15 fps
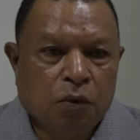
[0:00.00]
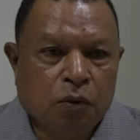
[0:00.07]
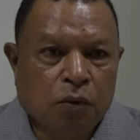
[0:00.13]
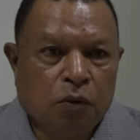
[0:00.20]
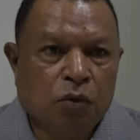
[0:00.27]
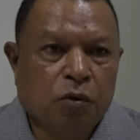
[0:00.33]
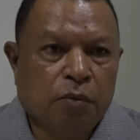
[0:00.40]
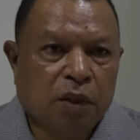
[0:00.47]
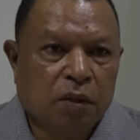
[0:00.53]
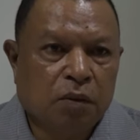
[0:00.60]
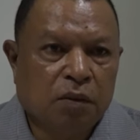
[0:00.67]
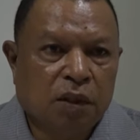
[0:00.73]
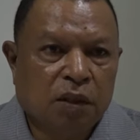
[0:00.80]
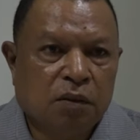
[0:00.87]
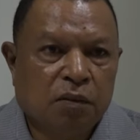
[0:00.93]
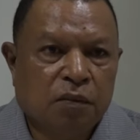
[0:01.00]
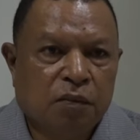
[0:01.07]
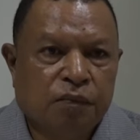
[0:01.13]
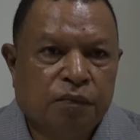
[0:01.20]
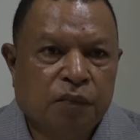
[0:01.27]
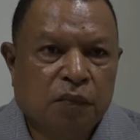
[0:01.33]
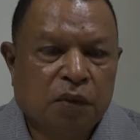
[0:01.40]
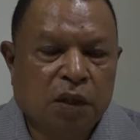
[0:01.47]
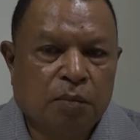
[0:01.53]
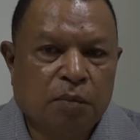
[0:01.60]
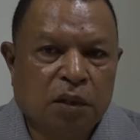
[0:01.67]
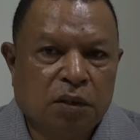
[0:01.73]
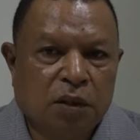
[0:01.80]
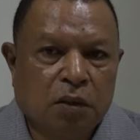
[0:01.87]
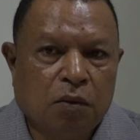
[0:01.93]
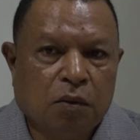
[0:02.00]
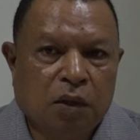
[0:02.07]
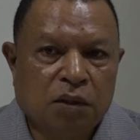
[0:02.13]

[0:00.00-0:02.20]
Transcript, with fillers: nunu governo ya é o Ministério